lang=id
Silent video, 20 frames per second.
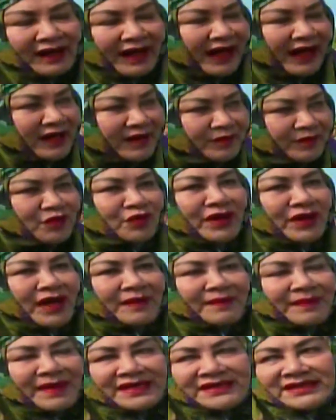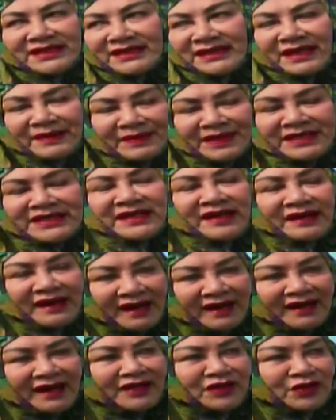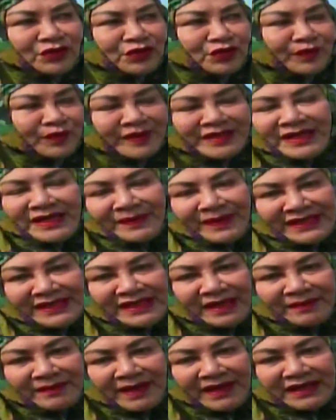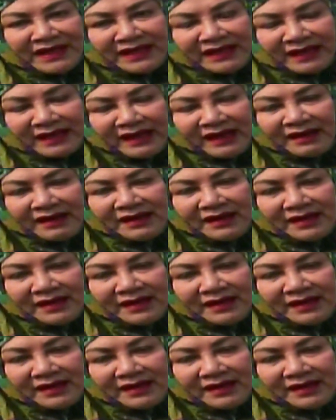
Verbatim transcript: alim ulama serta masyarakat untuk bersama-sama kita